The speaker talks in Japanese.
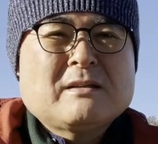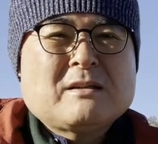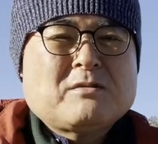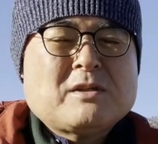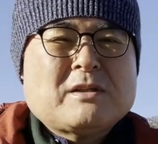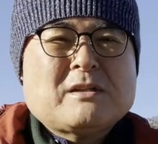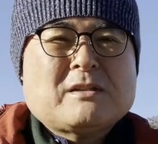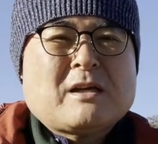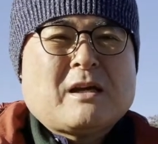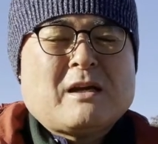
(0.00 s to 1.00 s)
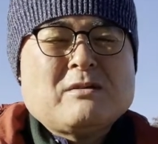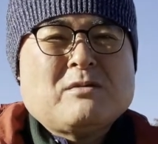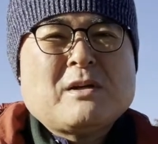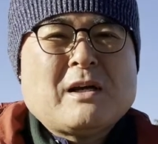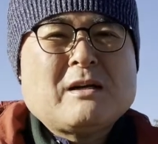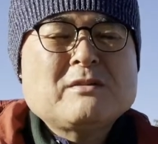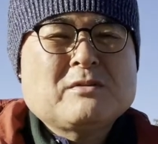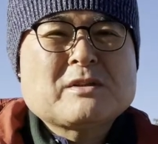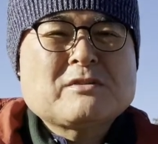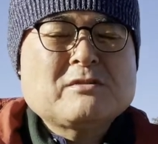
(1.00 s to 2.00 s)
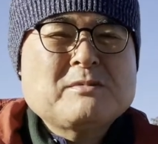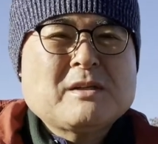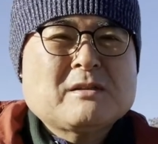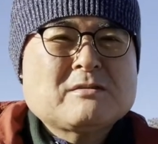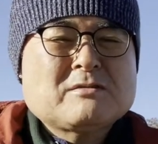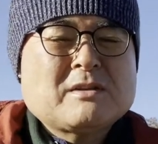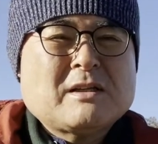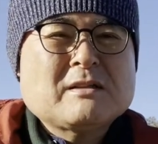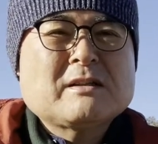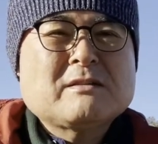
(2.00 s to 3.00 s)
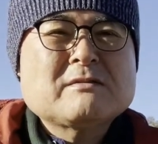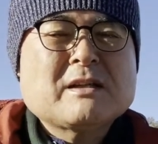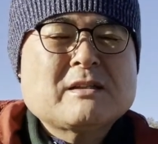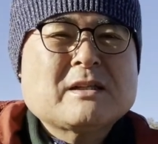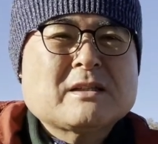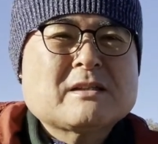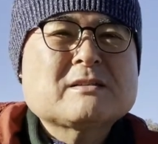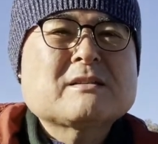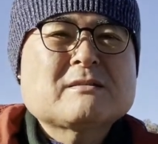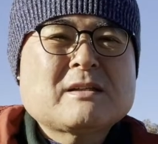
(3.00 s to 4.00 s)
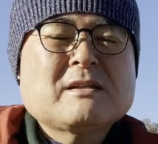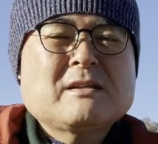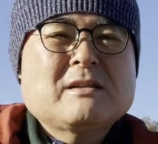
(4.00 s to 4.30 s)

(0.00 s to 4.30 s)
でそれに対して反応があるような仕組みが作られているかって形ですね